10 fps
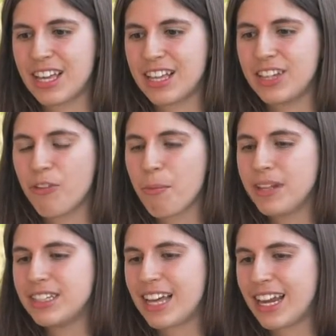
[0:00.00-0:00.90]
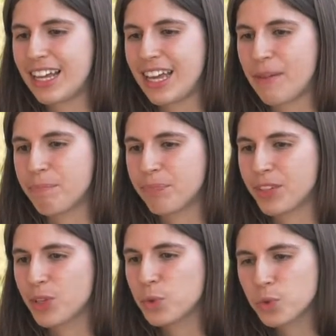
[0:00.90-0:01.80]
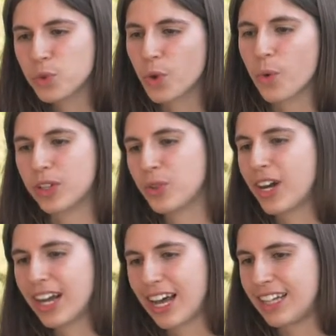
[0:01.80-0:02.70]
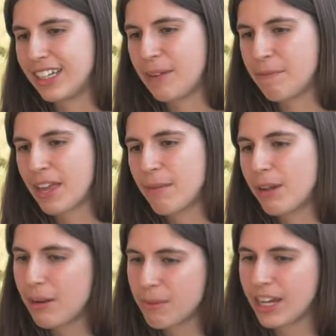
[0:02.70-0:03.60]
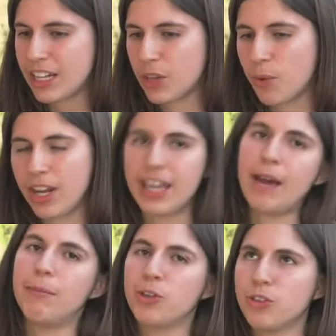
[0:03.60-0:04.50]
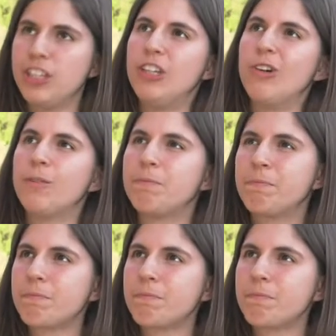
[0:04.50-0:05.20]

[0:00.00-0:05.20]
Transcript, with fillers: Devo pensare che tutto quanto accade è il bene di quelle che amano Dio.